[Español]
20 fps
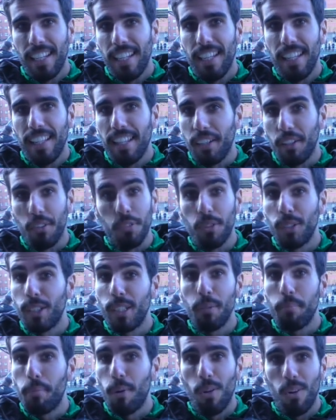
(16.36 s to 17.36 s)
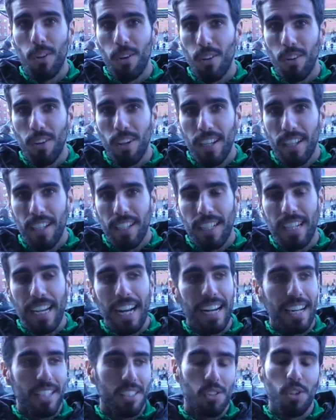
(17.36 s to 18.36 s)
eh, de ningún tipo
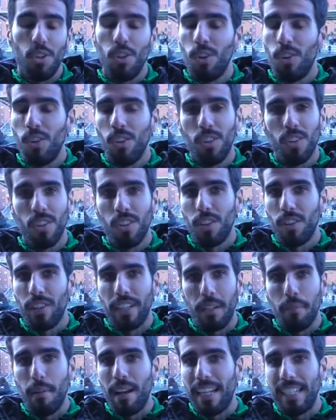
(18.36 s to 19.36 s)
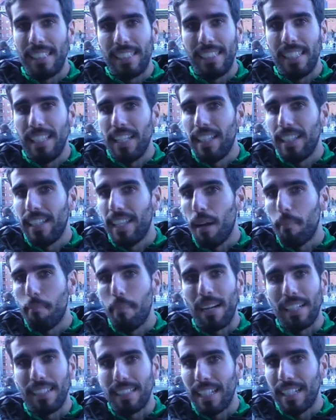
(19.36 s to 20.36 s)
claras con, rivales de la
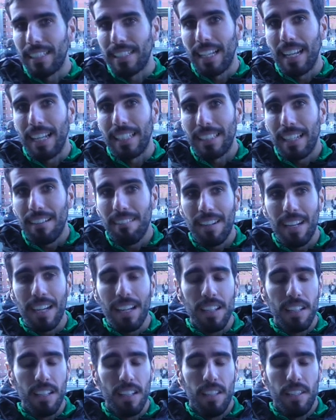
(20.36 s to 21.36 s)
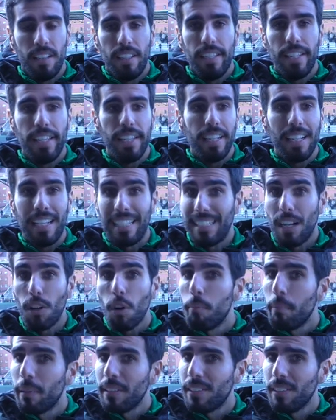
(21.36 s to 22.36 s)
parte alta de la tabla. Eh, que se ha
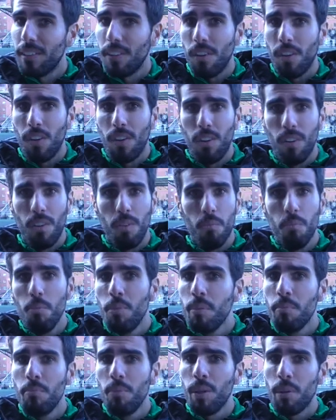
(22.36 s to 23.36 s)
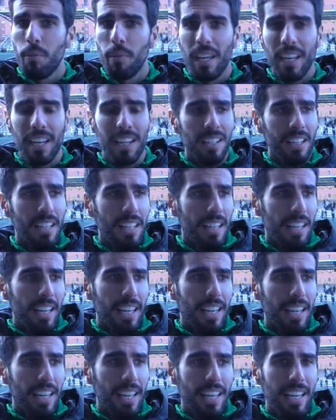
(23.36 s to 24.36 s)
competido muy muy bien,
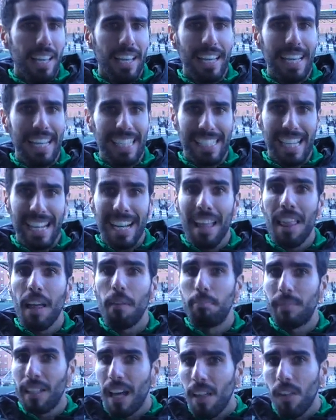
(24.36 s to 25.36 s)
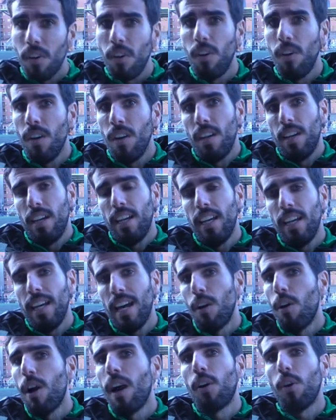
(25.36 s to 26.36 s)
eh, que se han adaptado eh,
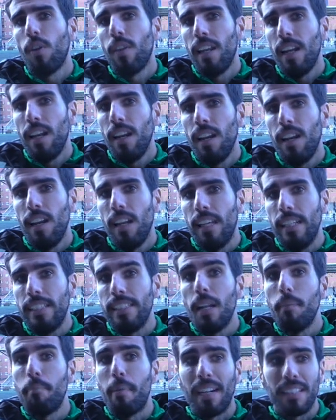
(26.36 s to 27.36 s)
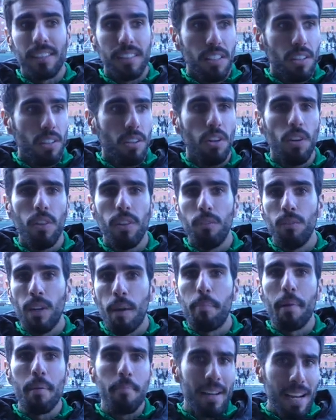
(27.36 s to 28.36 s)
a lo largo del, partido, de
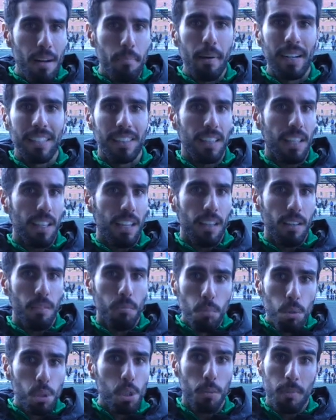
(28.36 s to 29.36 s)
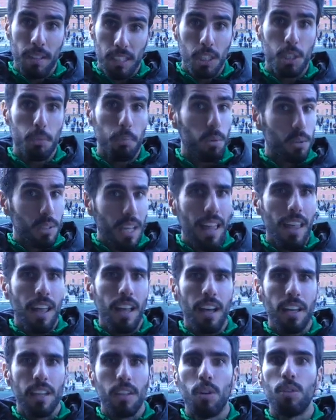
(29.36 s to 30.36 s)
una primera parte mucho más
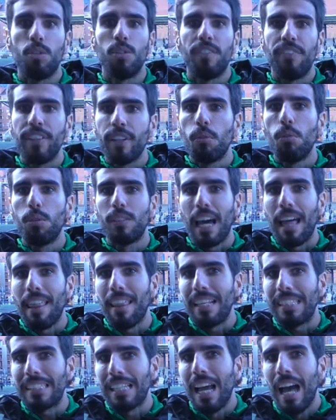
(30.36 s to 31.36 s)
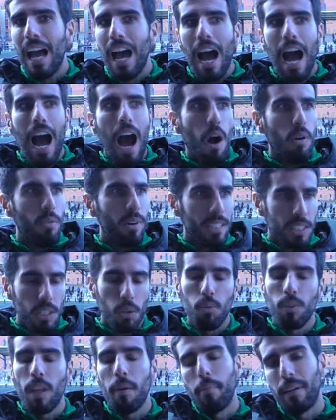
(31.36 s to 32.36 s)
disputada y con dificultades, a una
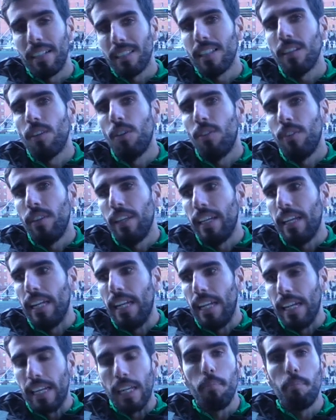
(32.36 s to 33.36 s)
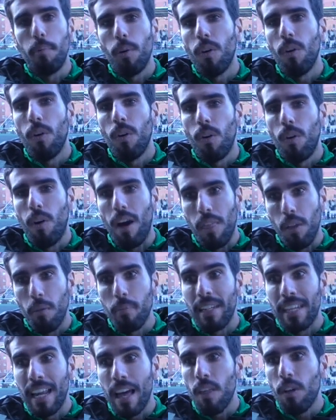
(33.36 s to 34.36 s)
segunda parte donde el equipo ha
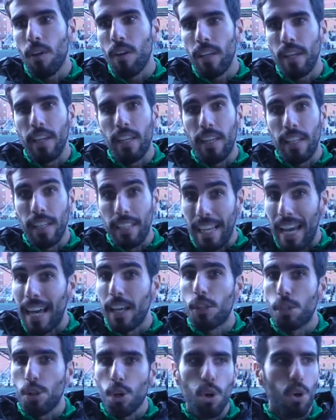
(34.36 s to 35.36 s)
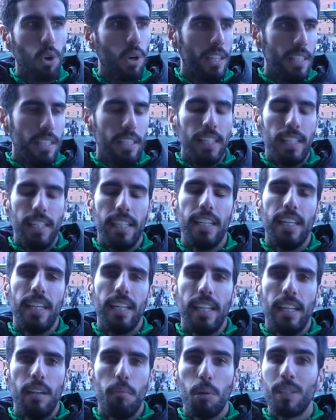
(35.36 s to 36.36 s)
dominado y, ha hecho
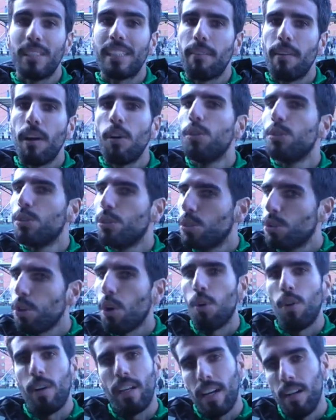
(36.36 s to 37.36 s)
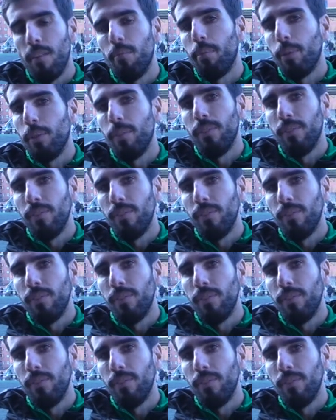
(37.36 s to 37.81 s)
buen trabajo en todo el campo.